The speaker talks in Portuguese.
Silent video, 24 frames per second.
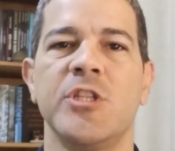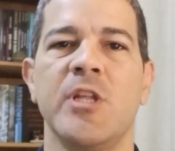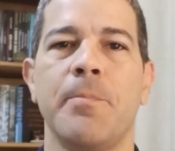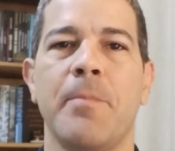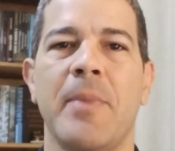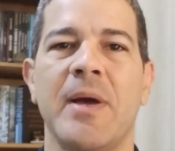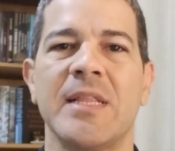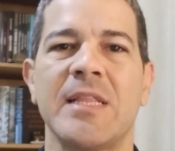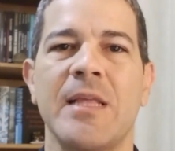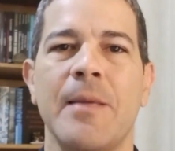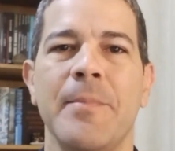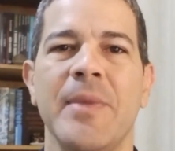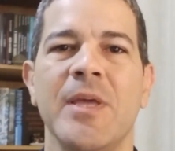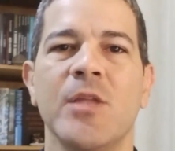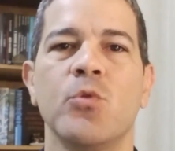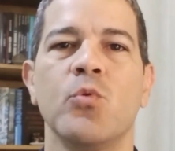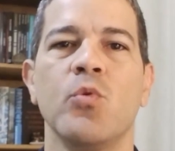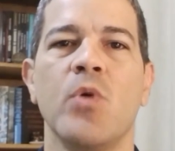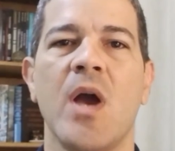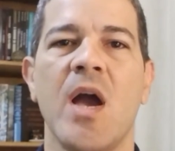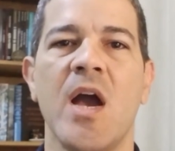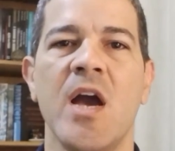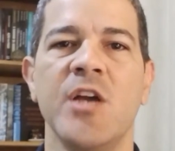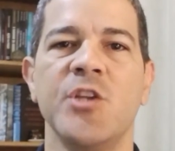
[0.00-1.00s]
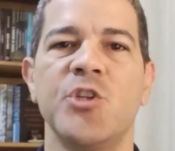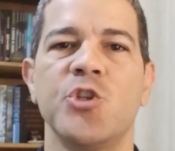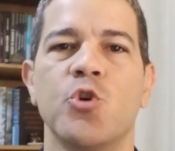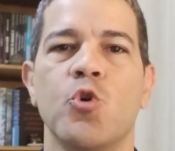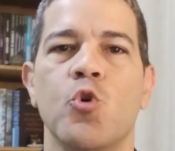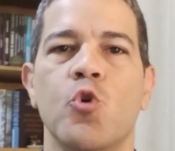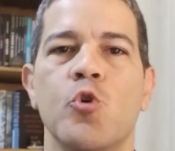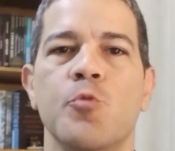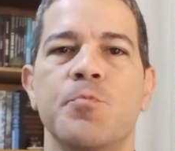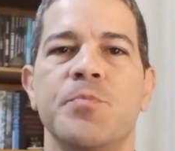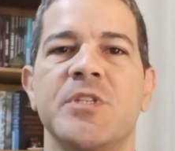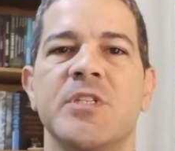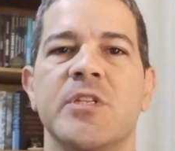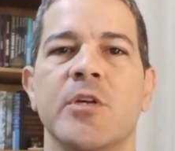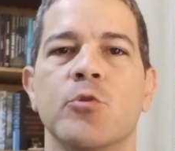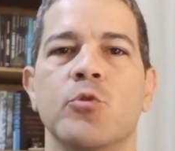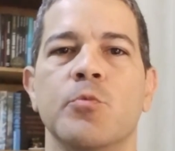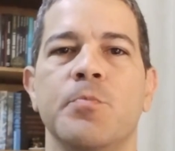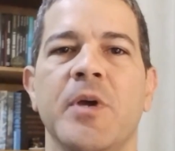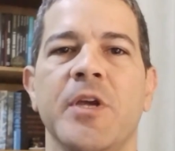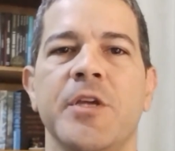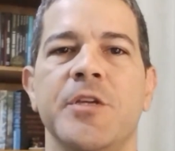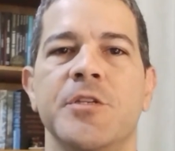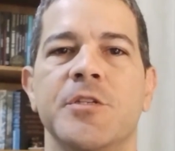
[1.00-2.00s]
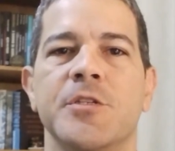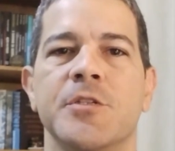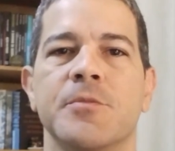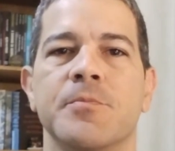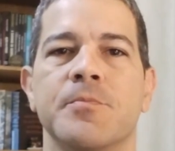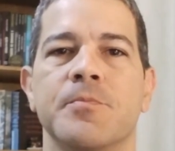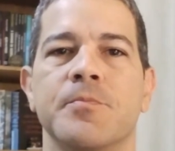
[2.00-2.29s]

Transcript: departamento anticorrupção do país.